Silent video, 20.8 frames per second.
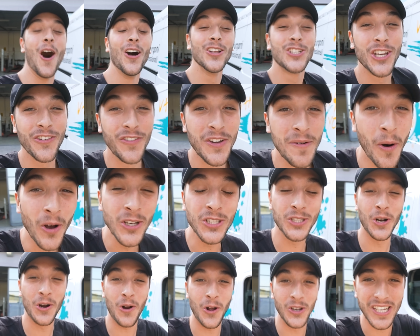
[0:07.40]
oggi vi
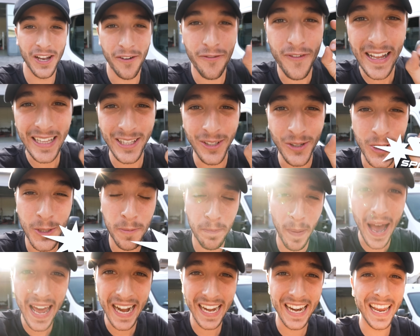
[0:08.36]
mostro cosa ha fatto
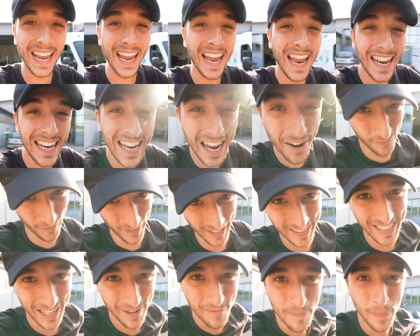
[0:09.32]
Spark nel
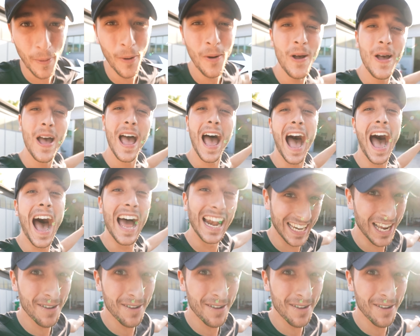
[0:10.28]
frattempo al